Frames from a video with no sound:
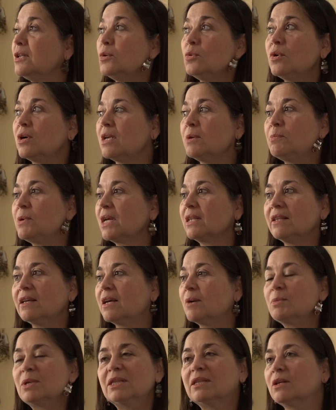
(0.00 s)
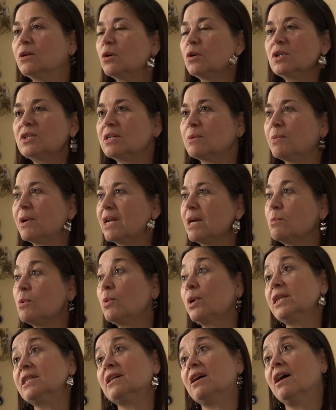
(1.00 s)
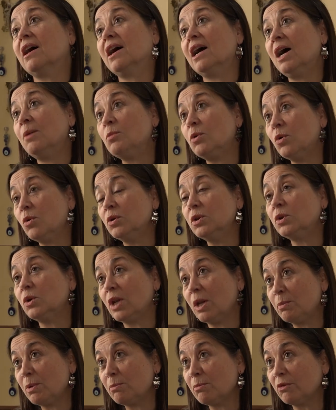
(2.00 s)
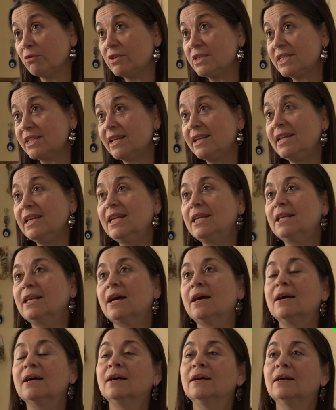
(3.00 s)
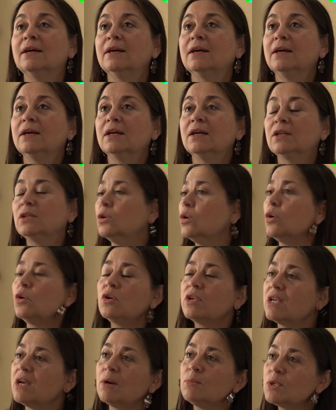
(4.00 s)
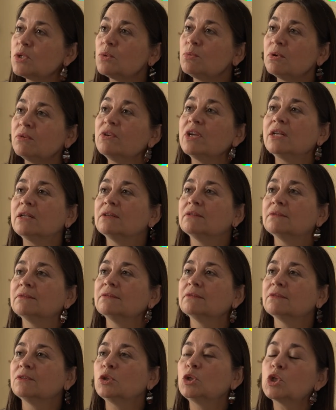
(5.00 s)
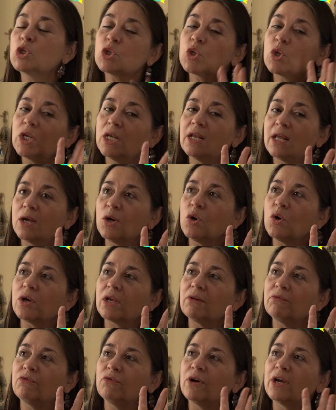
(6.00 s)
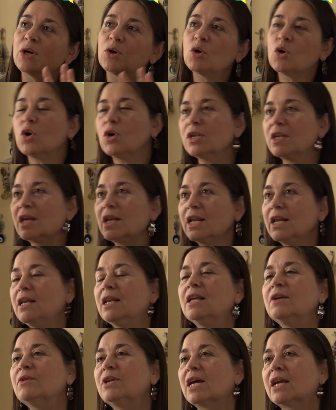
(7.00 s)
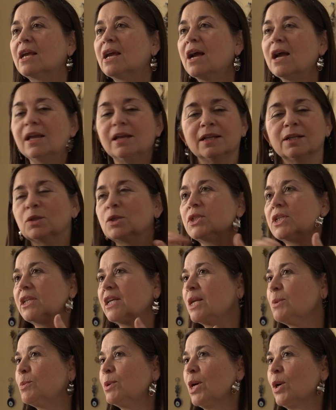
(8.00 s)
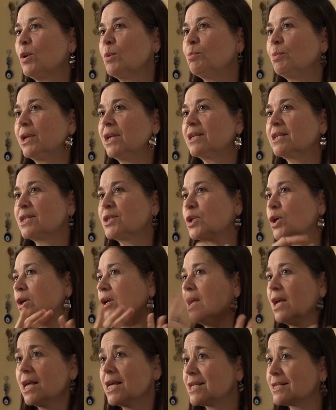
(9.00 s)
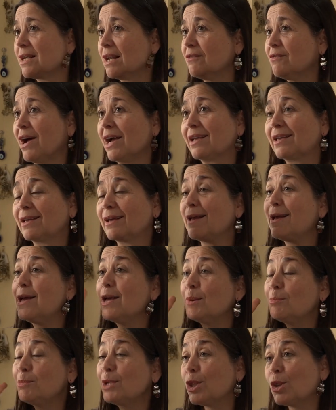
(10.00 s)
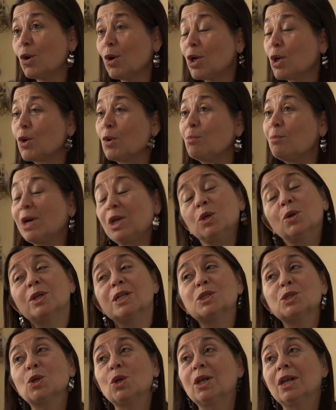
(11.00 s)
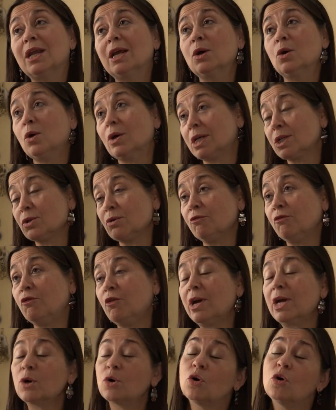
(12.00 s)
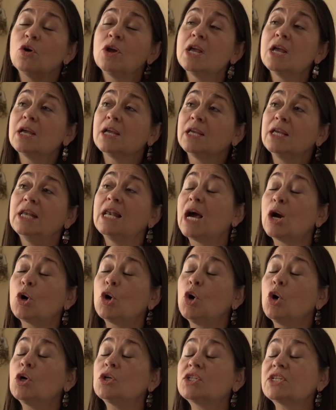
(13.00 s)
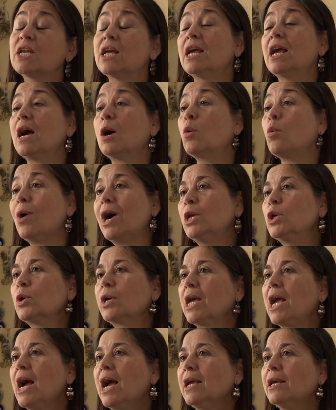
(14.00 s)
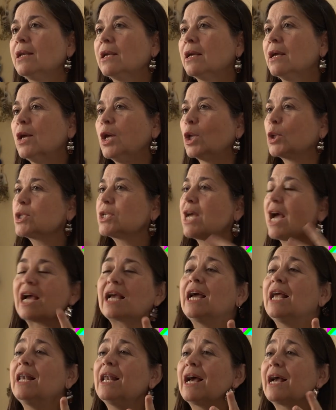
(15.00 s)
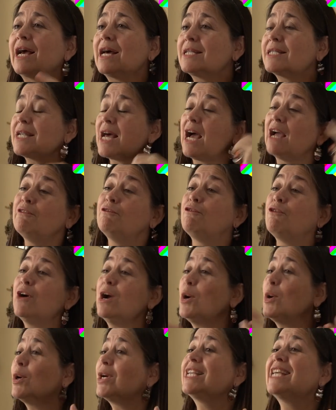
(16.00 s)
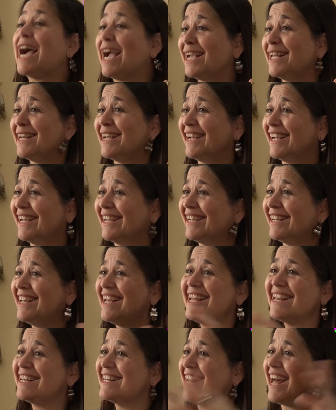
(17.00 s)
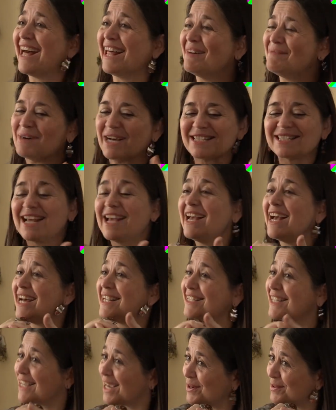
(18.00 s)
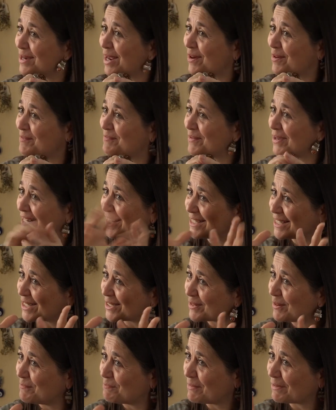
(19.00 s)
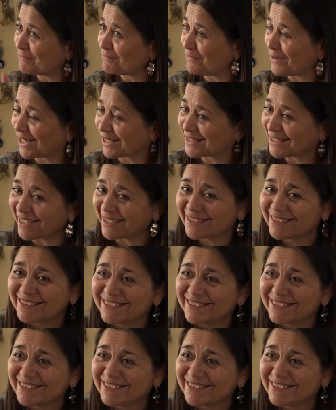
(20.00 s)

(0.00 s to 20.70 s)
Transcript: Y, y, prácticamente no nos separamos porque trabajábamos juntos en la misma oficina. No nos llevamos súper bien. Yo soy Leo, que es fuego, y él es Libra, que es aire. Entonces tenemos una compenetración salvaje. Mis dos hijos mayores son Leo, que son fuego, y la Jose es Acuario, que es aire. Entonces acá en la casa hay fuego y aire, nada más. Así que hay una compenetración perfecta.